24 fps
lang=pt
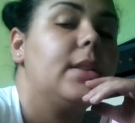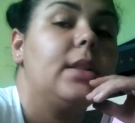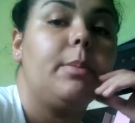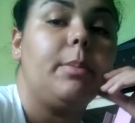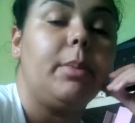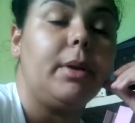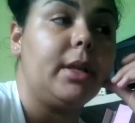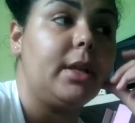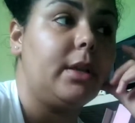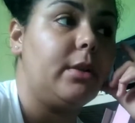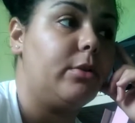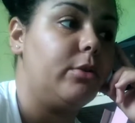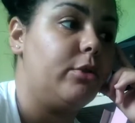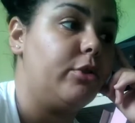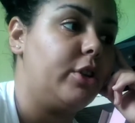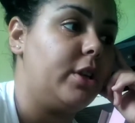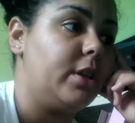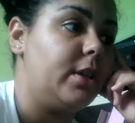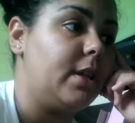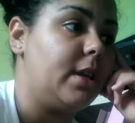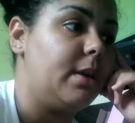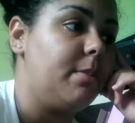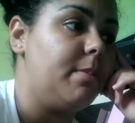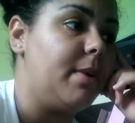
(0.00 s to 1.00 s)
dependendo do
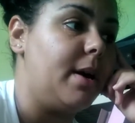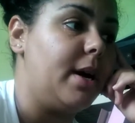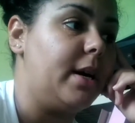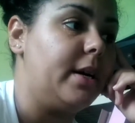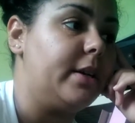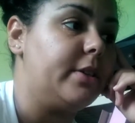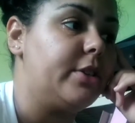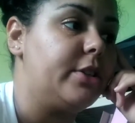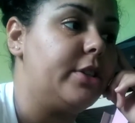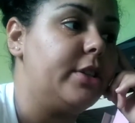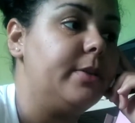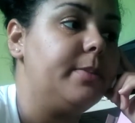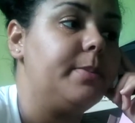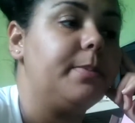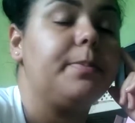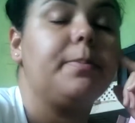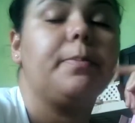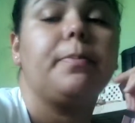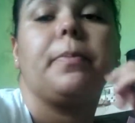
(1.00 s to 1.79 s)
jeito que bate.